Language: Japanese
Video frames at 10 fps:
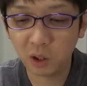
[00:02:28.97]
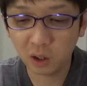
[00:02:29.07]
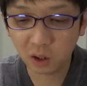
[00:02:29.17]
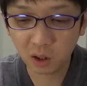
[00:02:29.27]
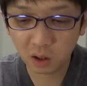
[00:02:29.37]
み
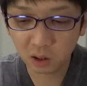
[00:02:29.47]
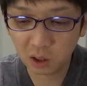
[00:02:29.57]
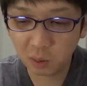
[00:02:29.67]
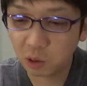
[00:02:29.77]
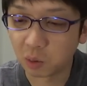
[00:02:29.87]
立て上がっ
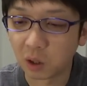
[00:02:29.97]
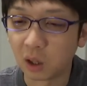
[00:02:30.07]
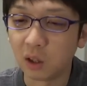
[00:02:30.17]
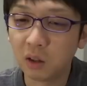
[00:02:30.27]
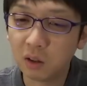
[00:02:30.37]
てみると
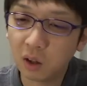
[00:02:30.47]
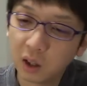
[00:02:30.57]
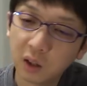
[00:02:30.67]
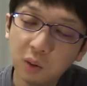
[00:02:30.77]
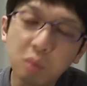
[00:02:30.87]
ね意
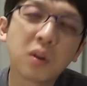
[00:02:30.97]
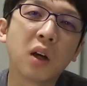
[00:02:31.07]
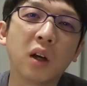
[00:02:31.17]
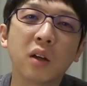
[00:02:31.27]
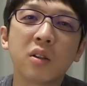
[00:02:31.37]
外と
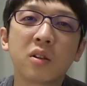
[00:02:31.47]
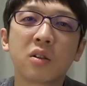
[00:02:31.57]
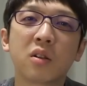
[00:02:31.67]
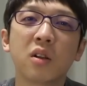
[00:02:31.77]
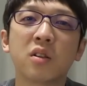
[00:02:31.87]
ね
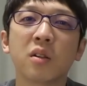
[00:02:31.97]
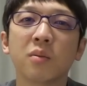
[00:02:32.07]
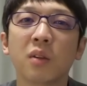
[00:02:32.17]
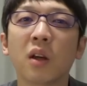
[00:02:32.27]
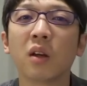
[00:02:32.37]
しっかりしてる